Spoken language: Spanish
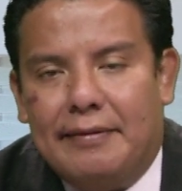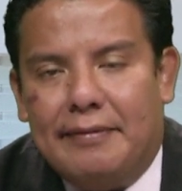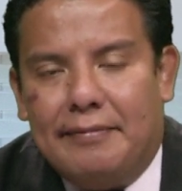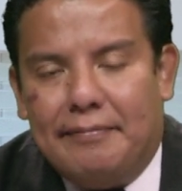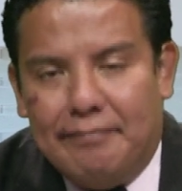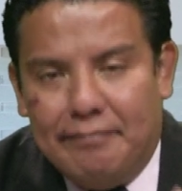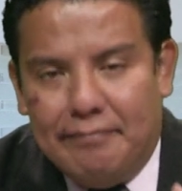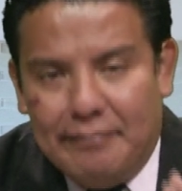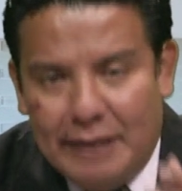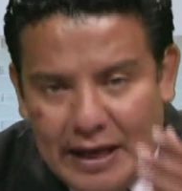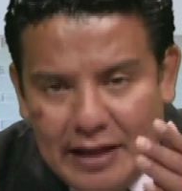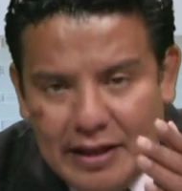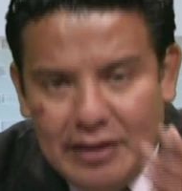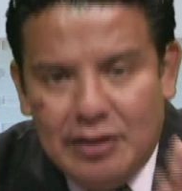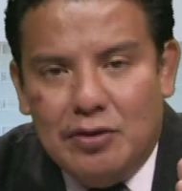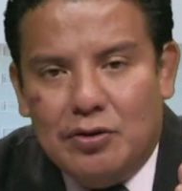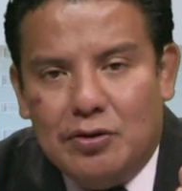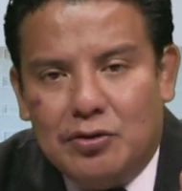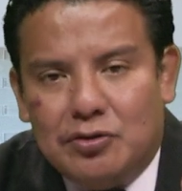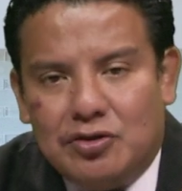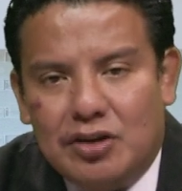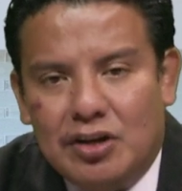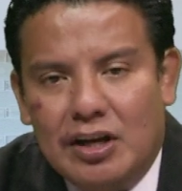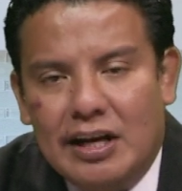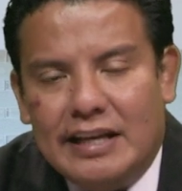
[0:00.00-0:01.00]

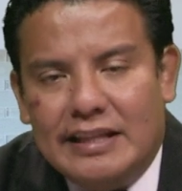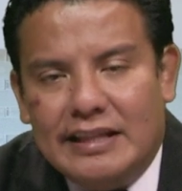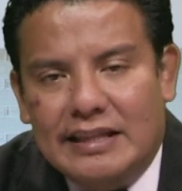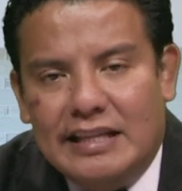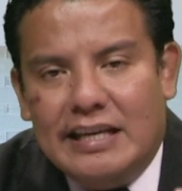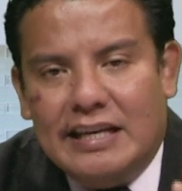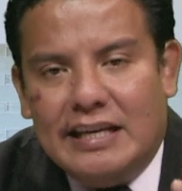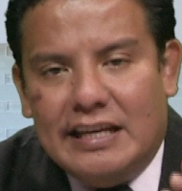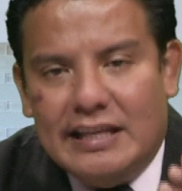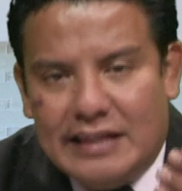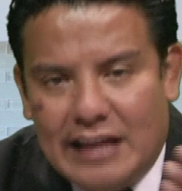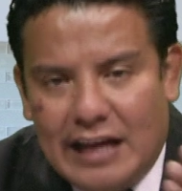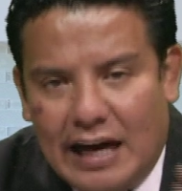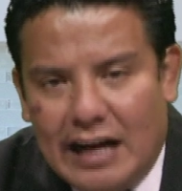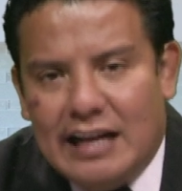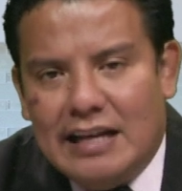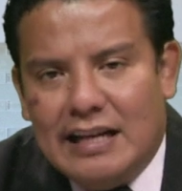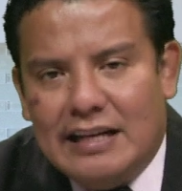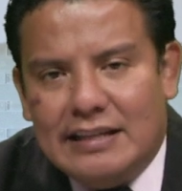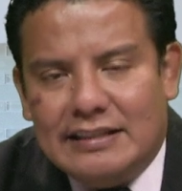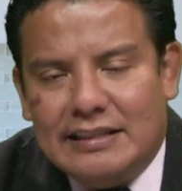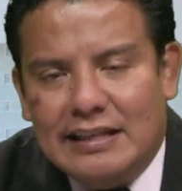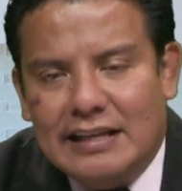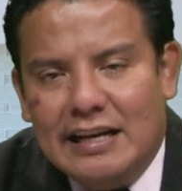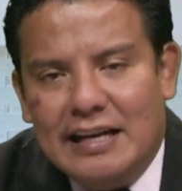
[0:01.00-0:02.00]
medios
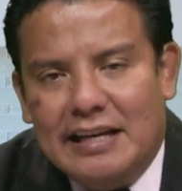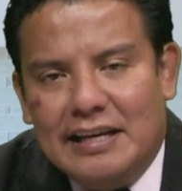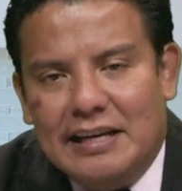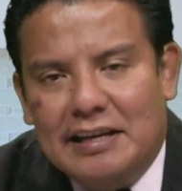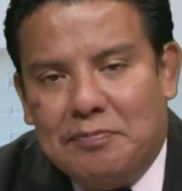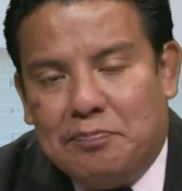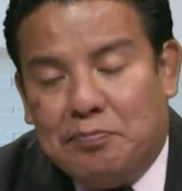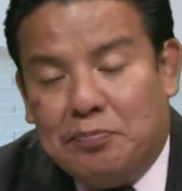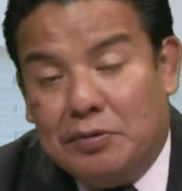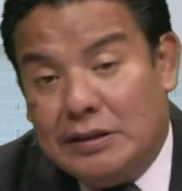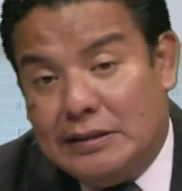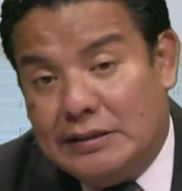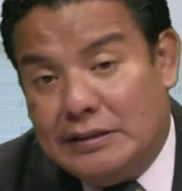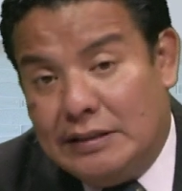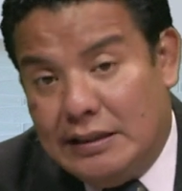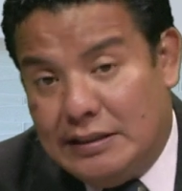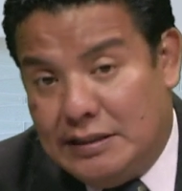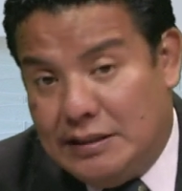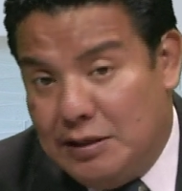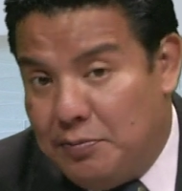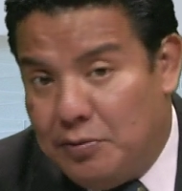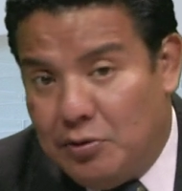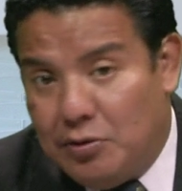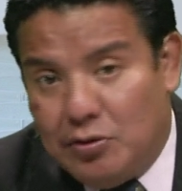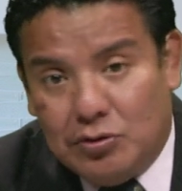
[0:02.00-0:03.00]
digitales y pues
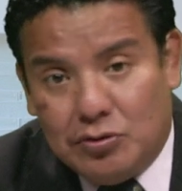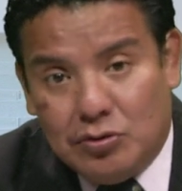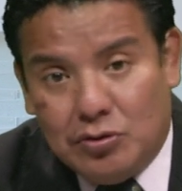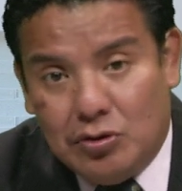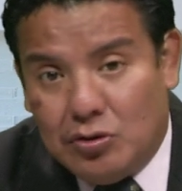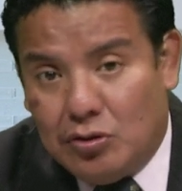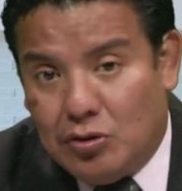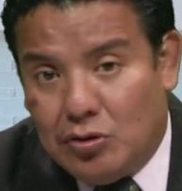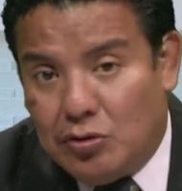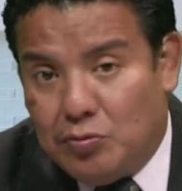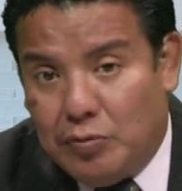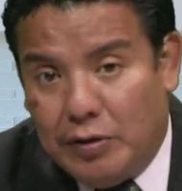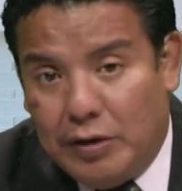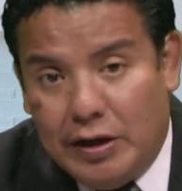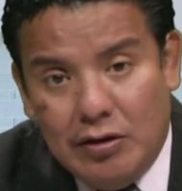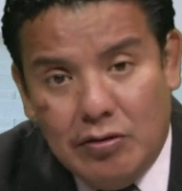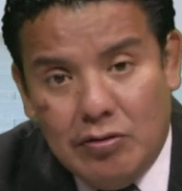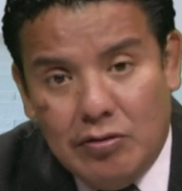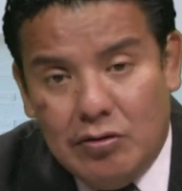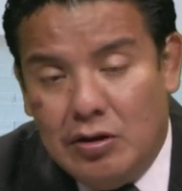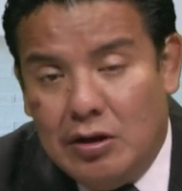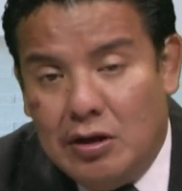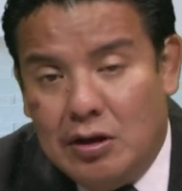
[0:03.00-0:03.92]
decimos nosotros, bueno,